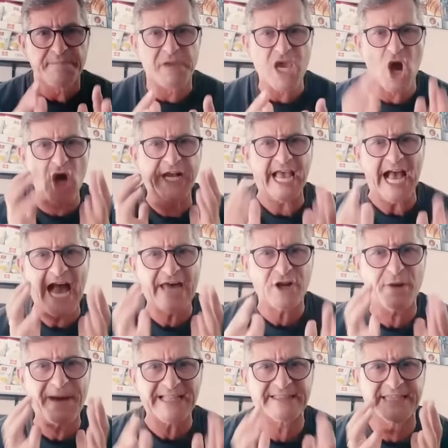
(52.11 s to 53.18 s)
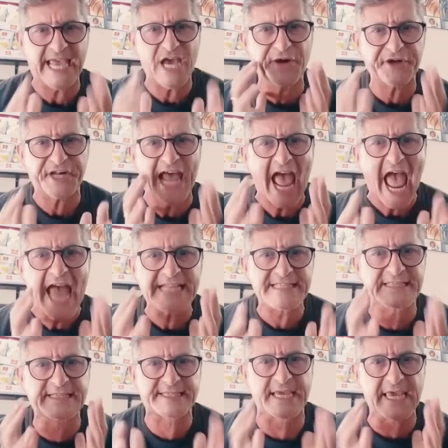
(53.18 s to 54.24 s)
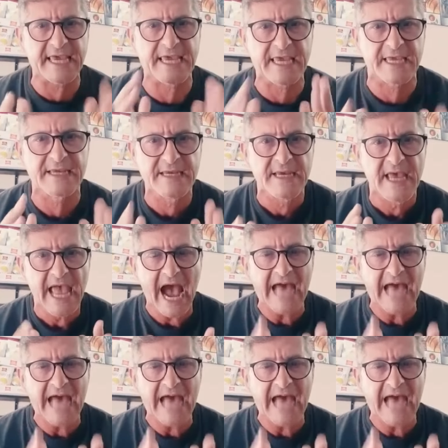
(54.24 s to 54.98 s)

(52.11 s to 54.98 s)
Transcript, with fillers: mio caro Matteo Renzi,